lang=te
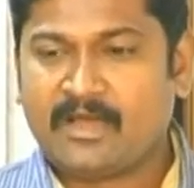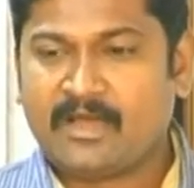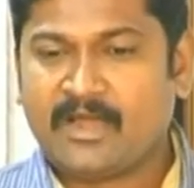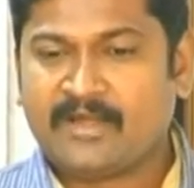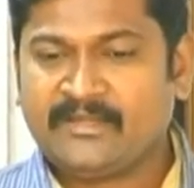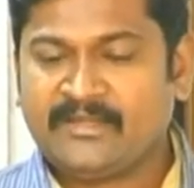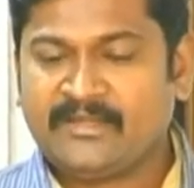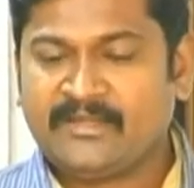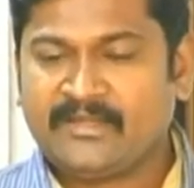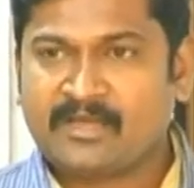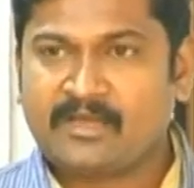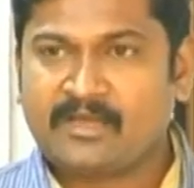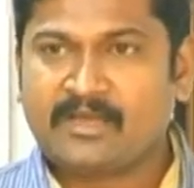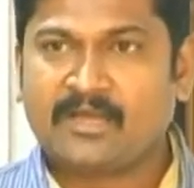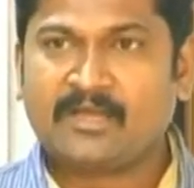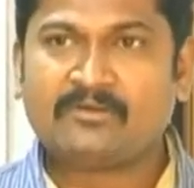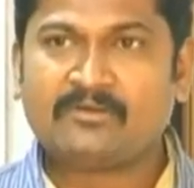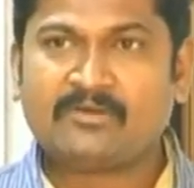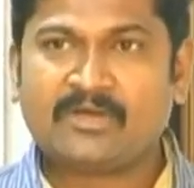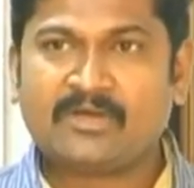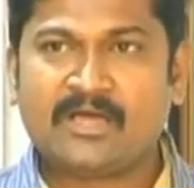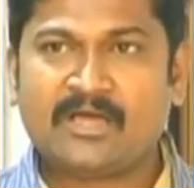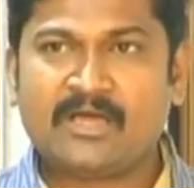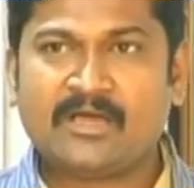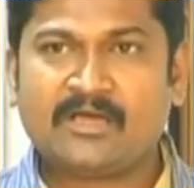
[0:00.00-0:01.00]
అన్ని
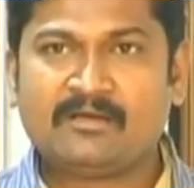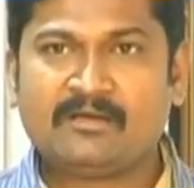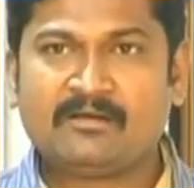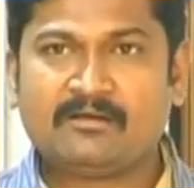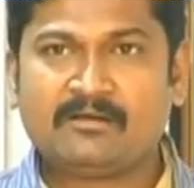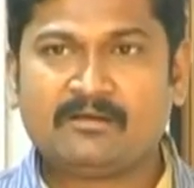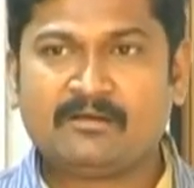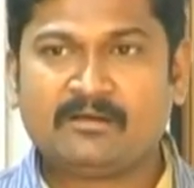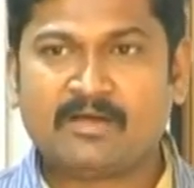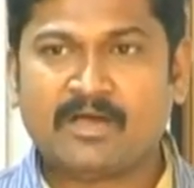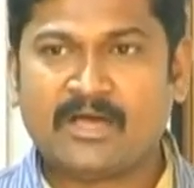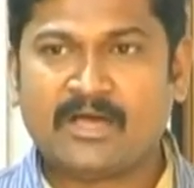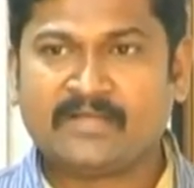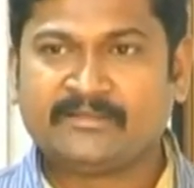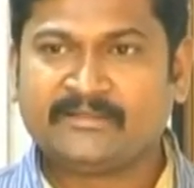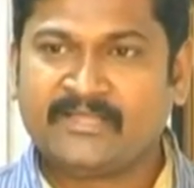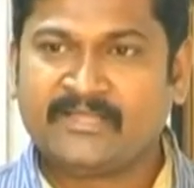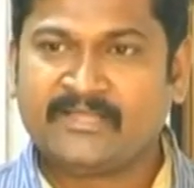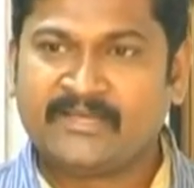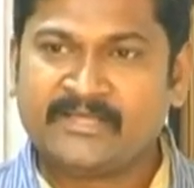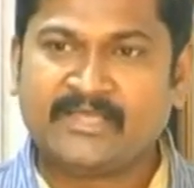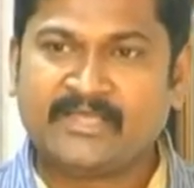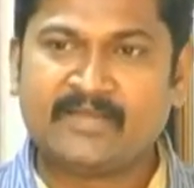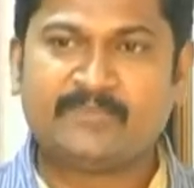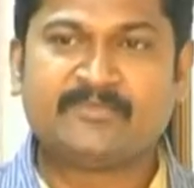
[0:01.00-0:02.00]
రకాలుగా
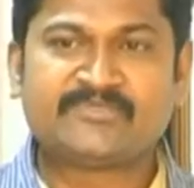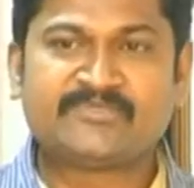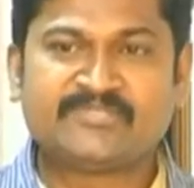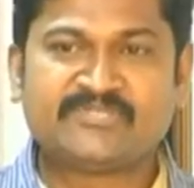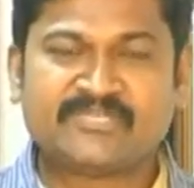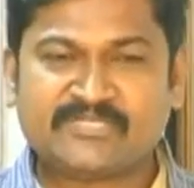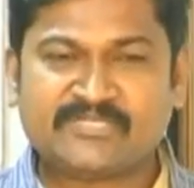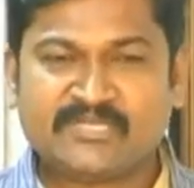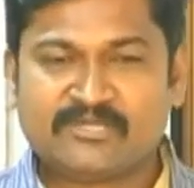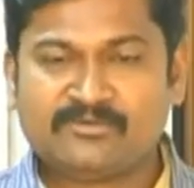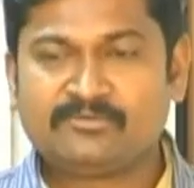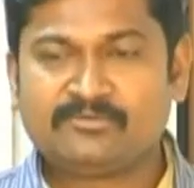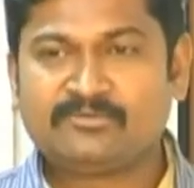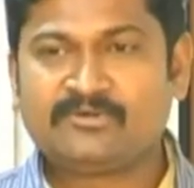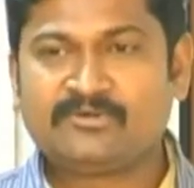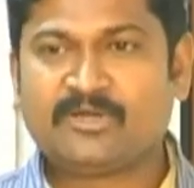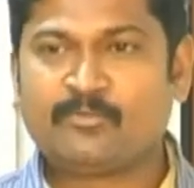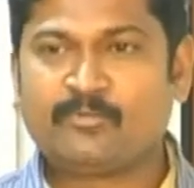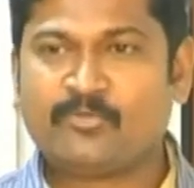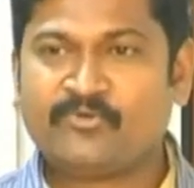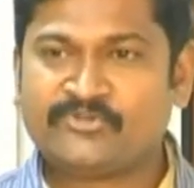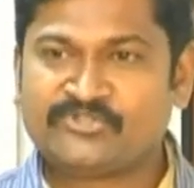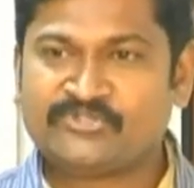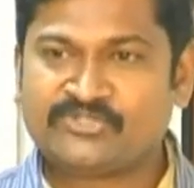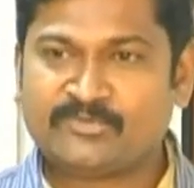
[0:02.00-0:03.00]
అందరికీ హెల్ప్ చేశాను
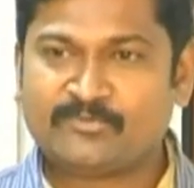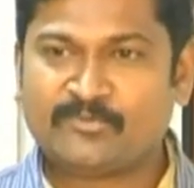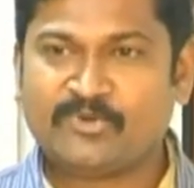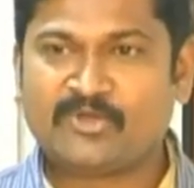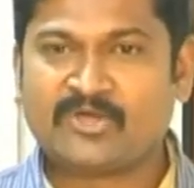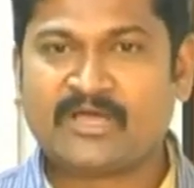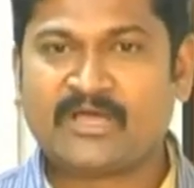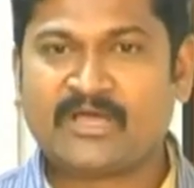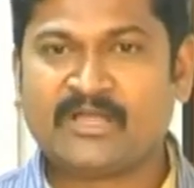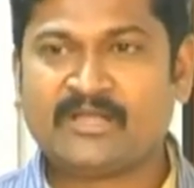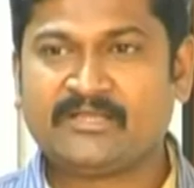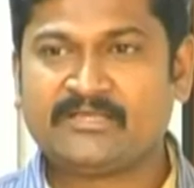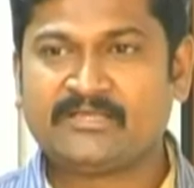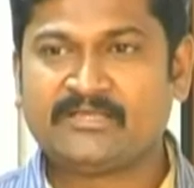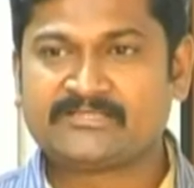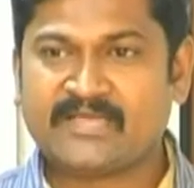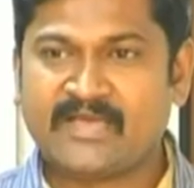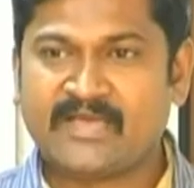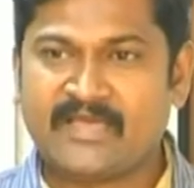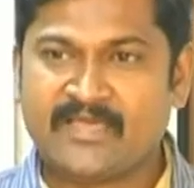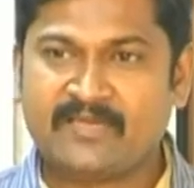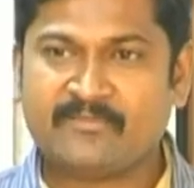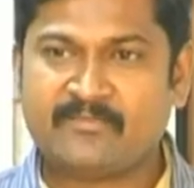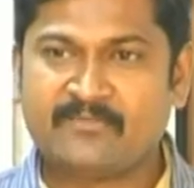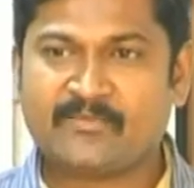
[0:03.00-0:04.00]
డబ్బు విషయంలో కానీ
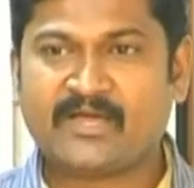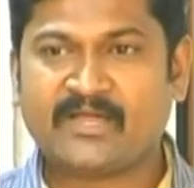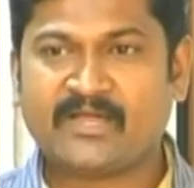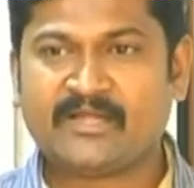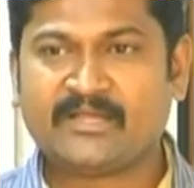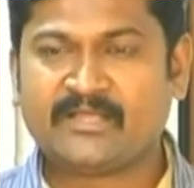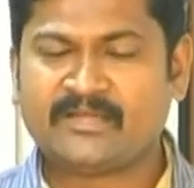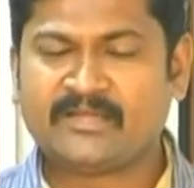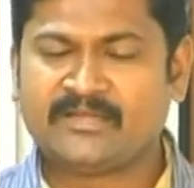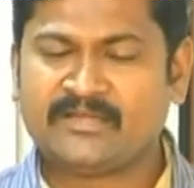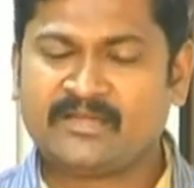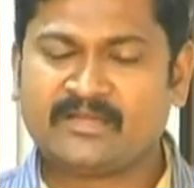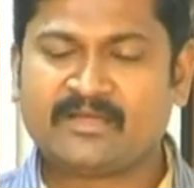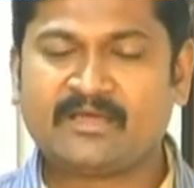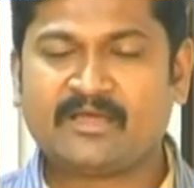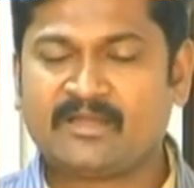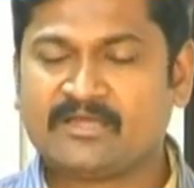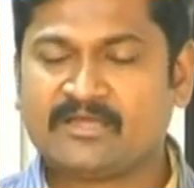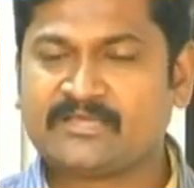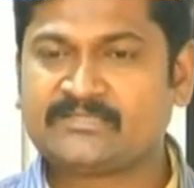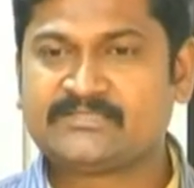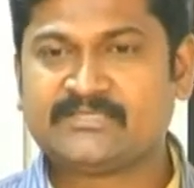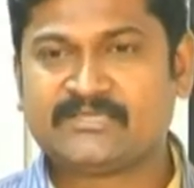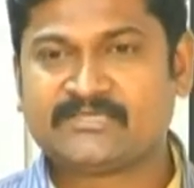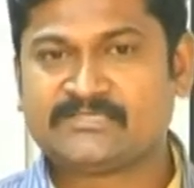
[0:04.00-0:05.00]
సహాయం కానీ అన్ని
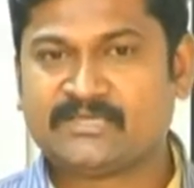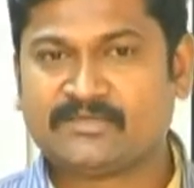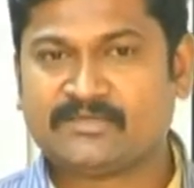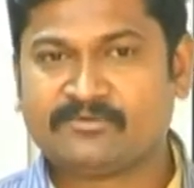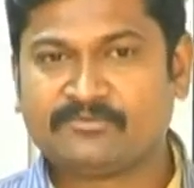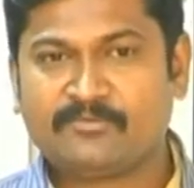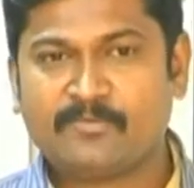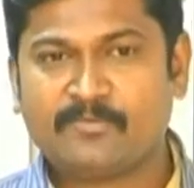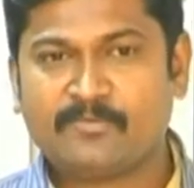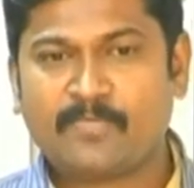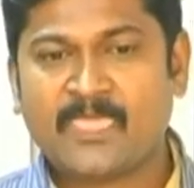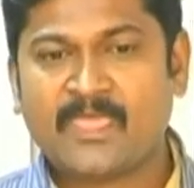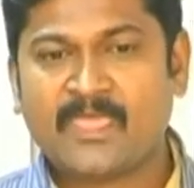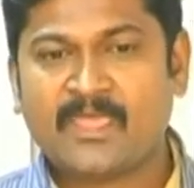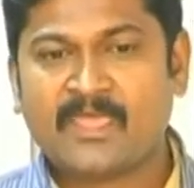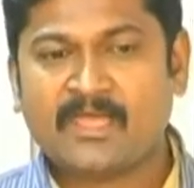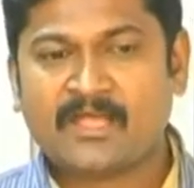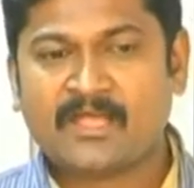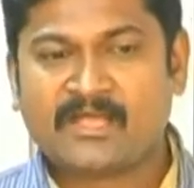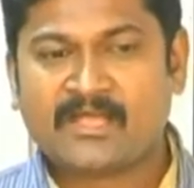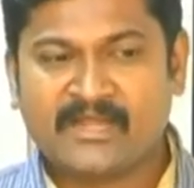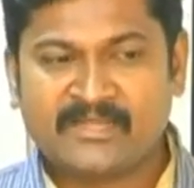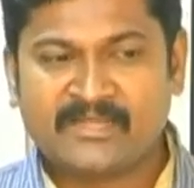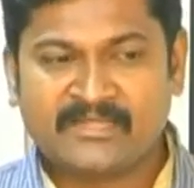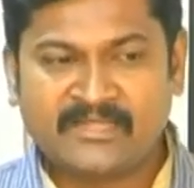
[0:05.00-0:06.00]
రకాలుగా చేశాను
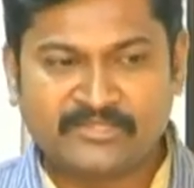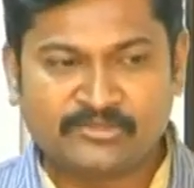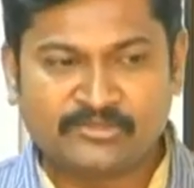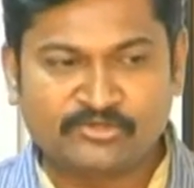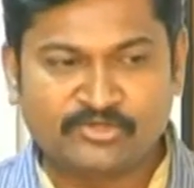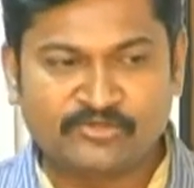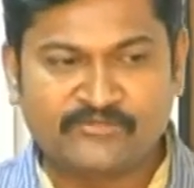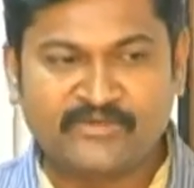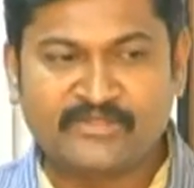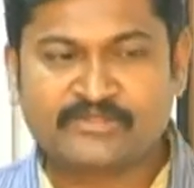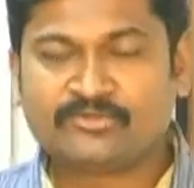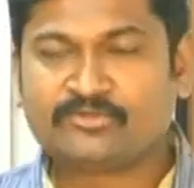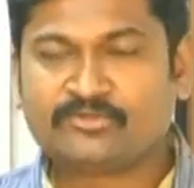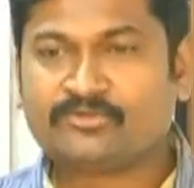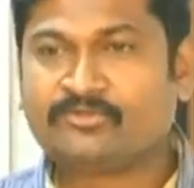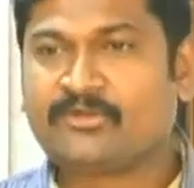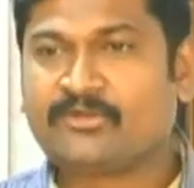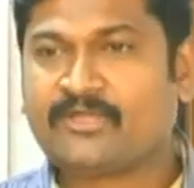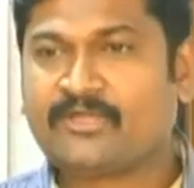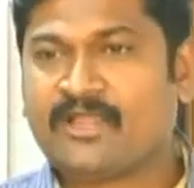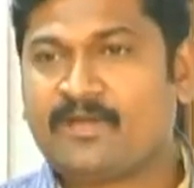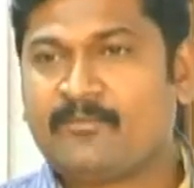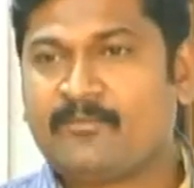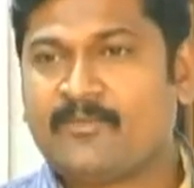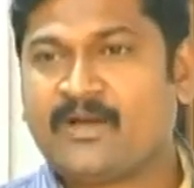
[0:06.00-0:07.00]
కానీ ఎదుటి వ్యక్తితో
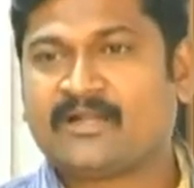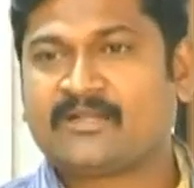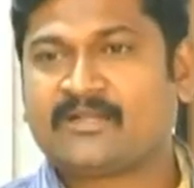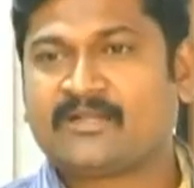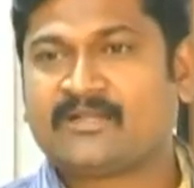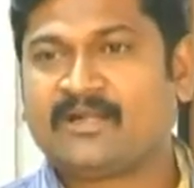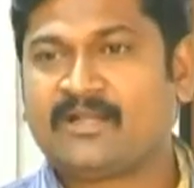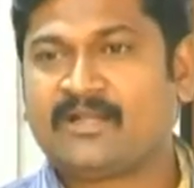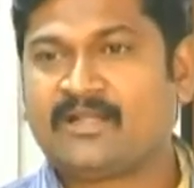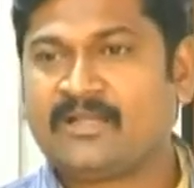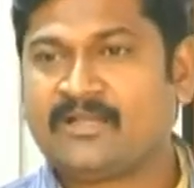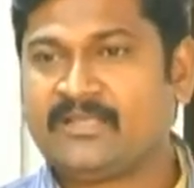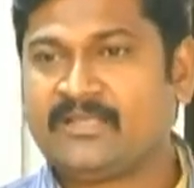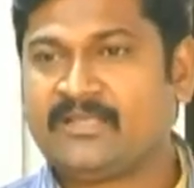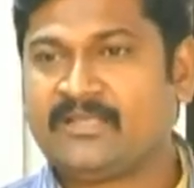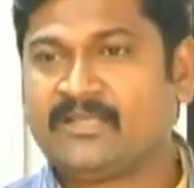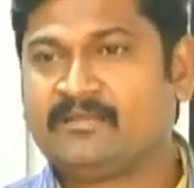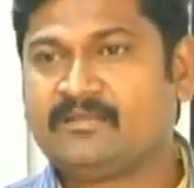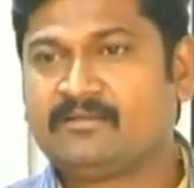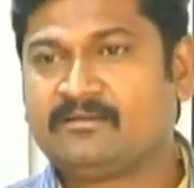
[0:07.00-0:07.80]
ఎలా మాట్లాడాలి